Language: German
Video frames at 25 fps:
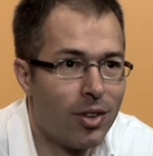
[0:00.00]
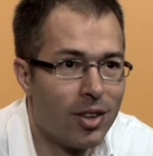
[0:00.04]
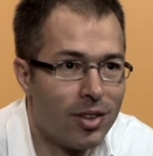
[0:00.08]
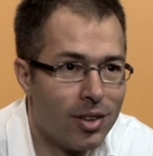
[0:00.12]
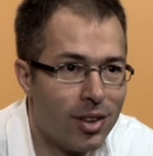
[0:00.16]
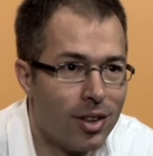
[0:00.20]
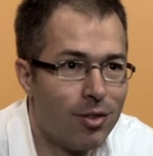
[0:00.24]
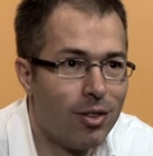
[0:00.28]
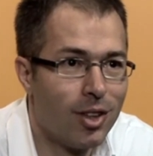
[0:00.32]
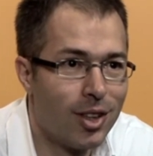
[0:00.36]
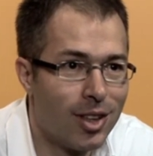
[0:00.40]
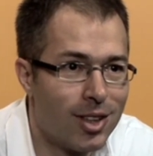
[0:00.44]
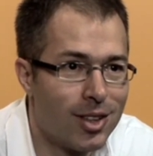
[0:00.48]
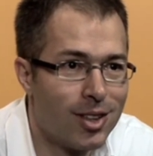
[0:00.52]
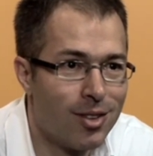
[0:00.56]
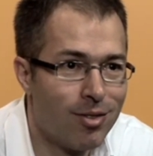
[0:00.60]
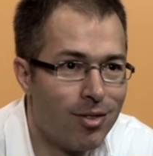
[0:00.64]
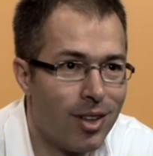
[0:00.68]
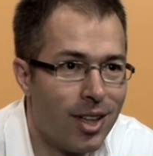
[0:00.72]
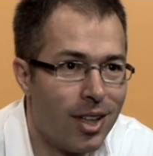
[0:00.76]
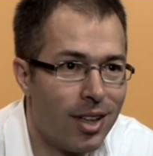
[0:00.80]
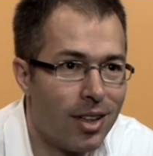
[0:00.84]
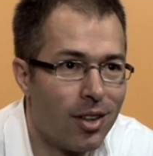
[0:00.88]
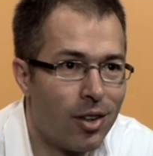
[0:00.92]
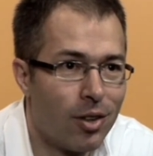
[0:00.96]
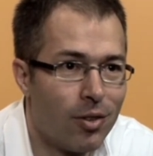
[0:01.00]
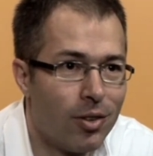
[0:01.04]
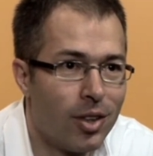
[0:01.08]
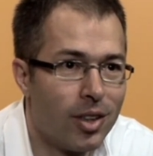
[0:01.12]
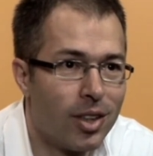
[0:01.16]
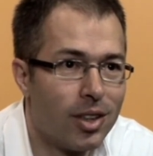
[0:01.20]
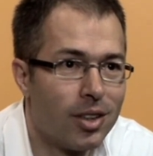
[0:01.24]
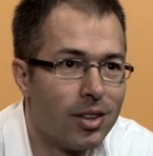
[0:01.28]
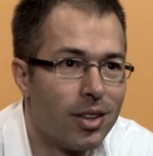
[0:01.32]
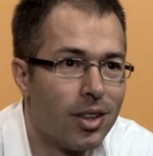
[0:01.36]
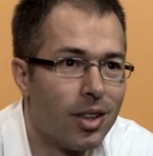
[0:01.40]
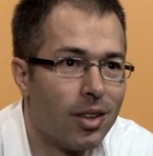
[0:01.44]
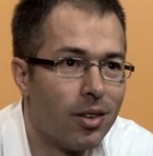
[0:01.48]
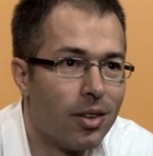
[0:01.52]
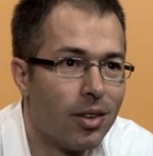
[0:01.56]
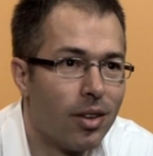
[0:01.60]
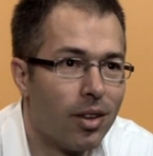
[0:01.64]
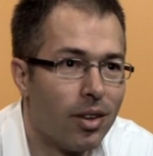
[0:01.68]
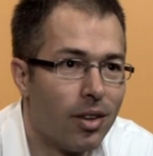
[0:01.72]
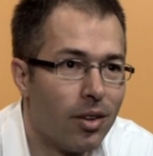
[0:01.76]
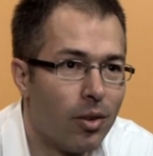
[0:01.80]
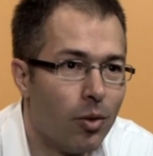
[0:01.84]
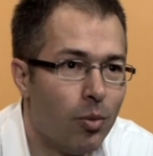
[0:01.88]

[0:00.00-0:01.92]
was in der wirklichen Welt auch wirklich dann äh,